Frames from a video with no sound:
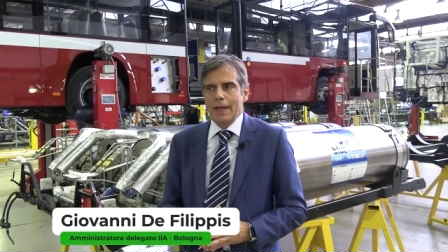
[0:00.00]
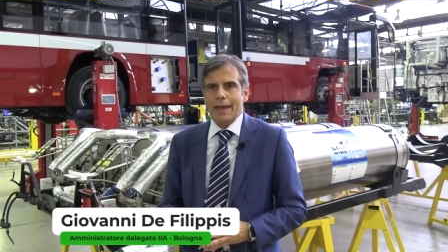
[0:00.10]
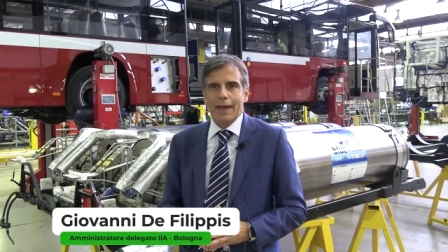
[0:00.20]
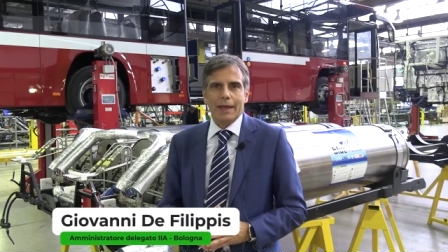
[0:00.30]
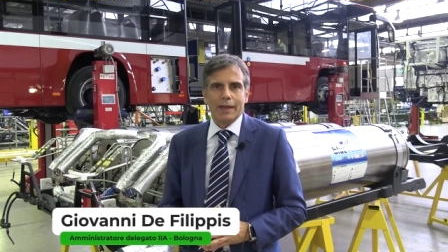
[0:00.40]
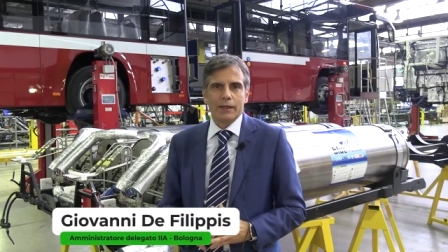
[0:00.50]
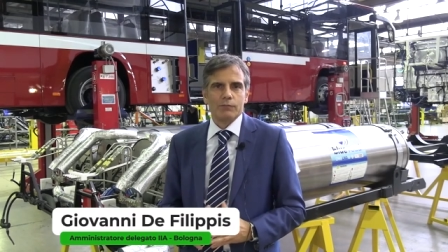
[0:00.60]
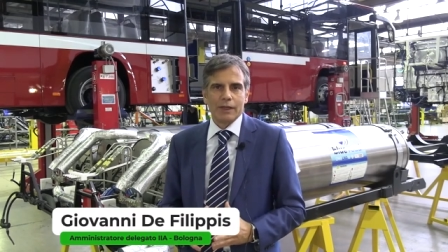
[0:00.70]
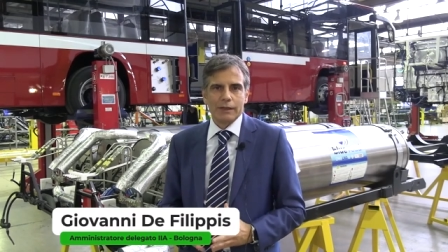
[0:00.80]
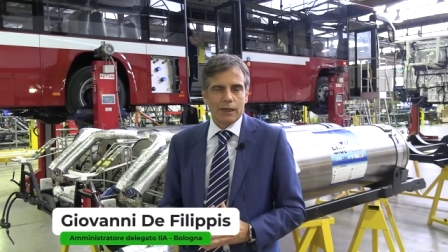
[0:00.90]
e il
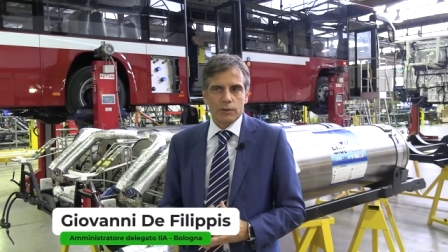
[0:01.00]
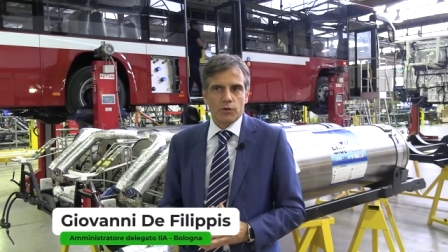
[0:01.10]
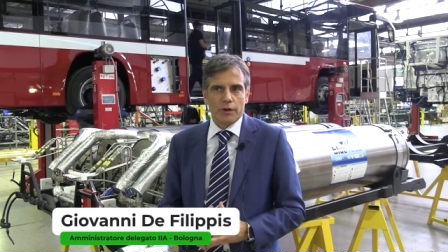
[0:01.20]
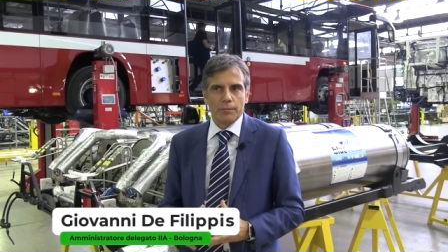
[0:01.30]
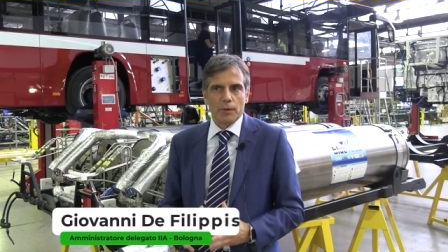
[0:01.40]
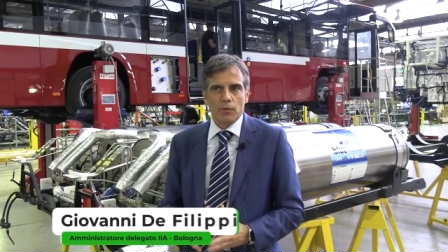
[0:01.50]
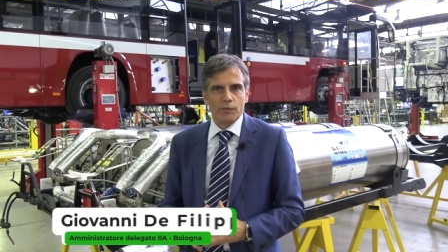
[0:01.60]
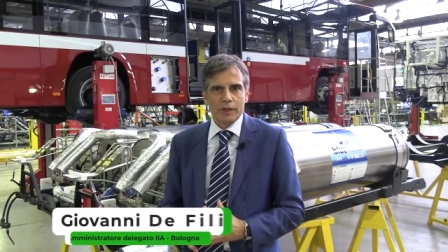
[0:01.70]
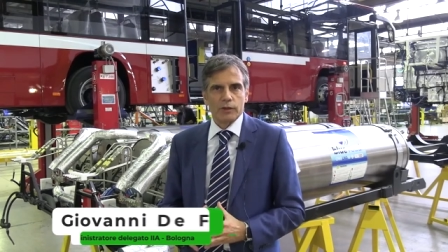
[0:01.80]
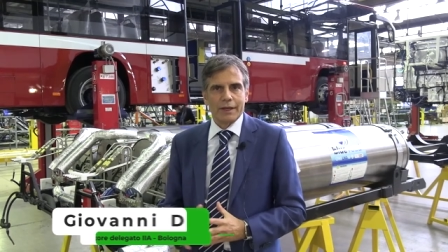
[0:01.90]
vantaggio che abbiamo
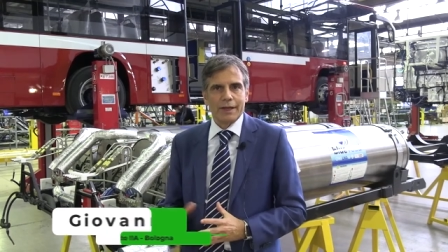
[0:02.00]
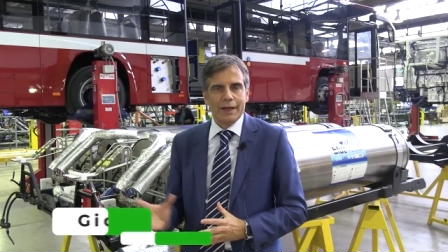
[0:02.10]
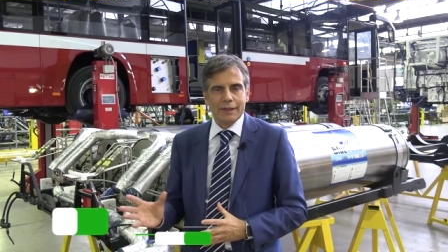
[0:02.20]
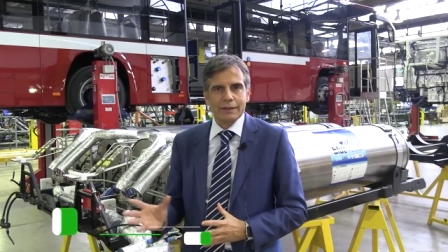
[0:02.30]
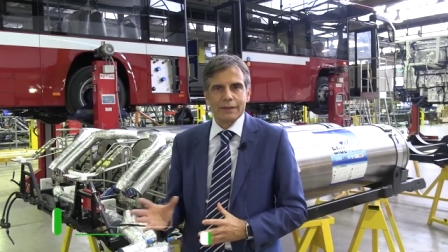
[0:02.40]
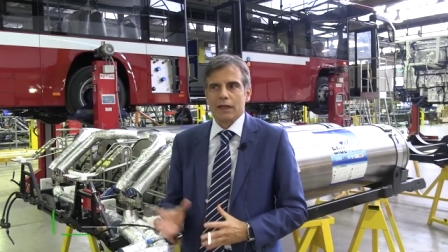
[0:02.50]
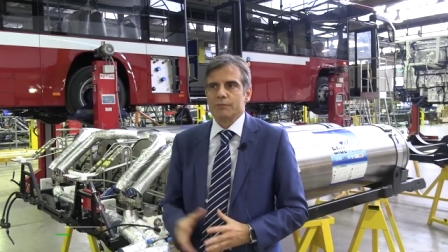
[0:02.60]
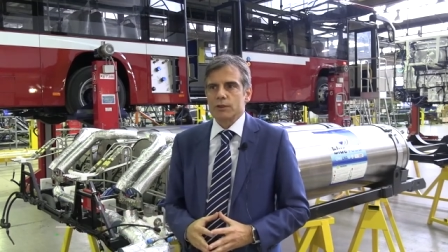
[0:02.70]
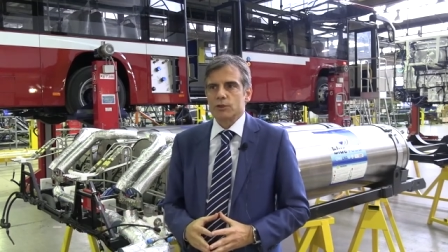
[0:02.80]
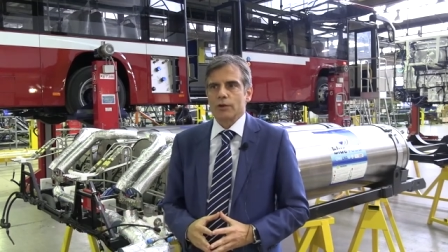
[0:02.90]
offerto al cliente nella
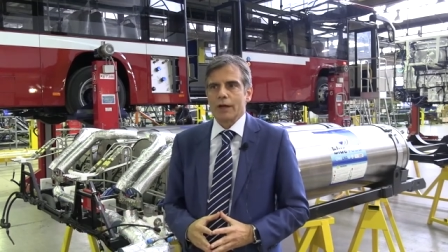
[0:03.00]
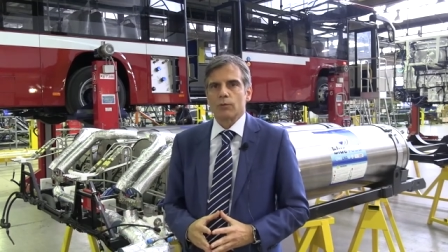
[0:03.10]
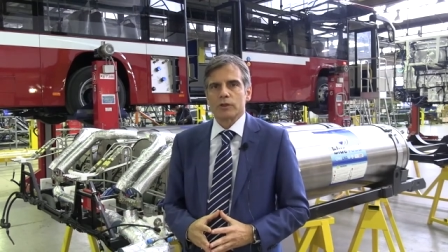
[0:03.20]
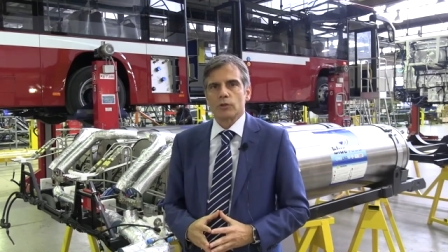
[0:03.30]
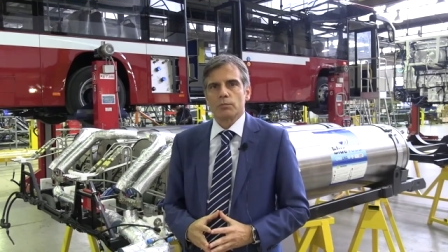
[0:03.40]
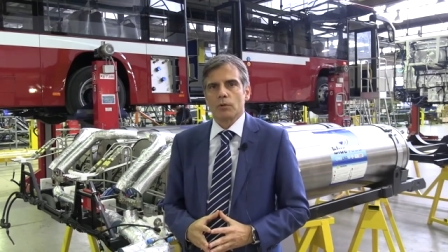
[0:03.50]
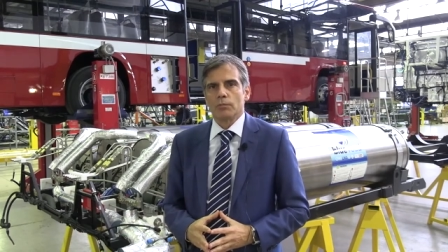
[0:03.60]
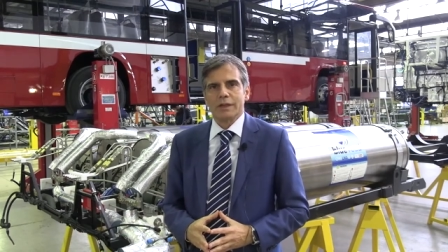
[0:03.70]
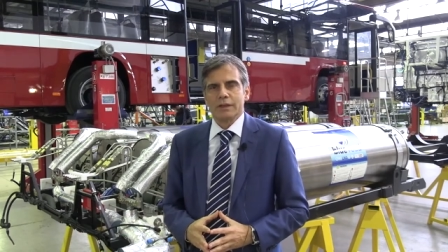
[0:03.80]
versione a quattro bombole